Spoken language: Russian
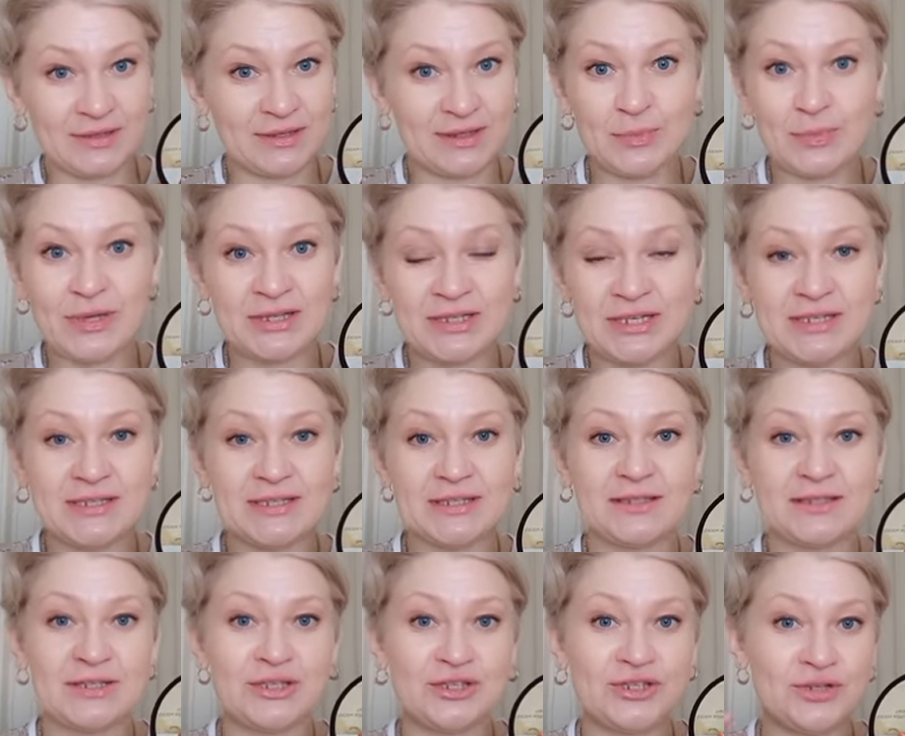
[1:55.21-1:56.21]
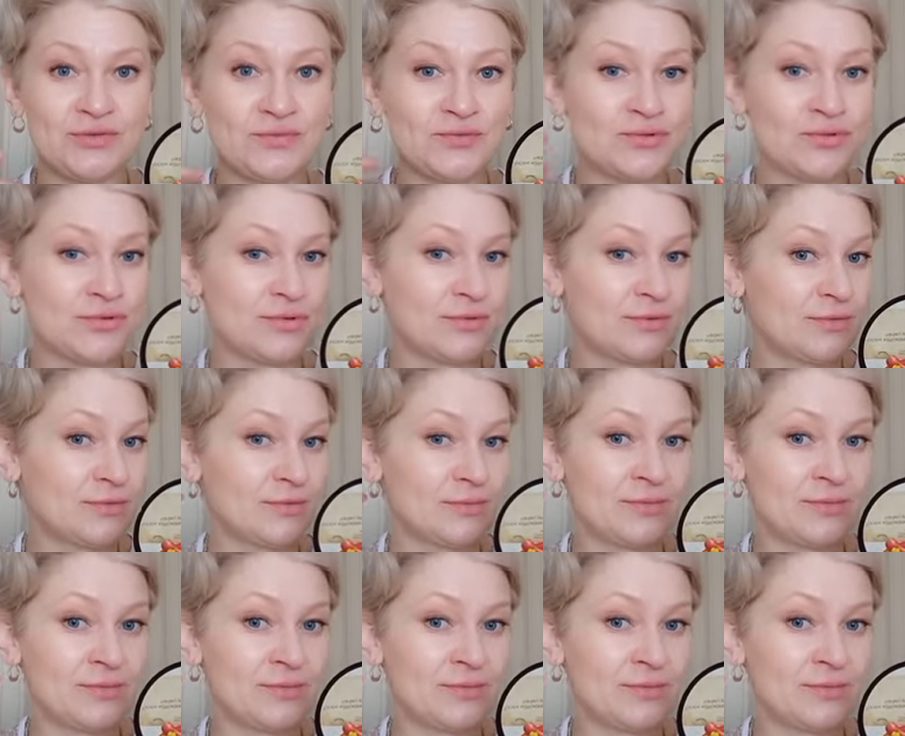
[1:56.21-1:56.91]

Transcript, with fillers: дополнительно ничего,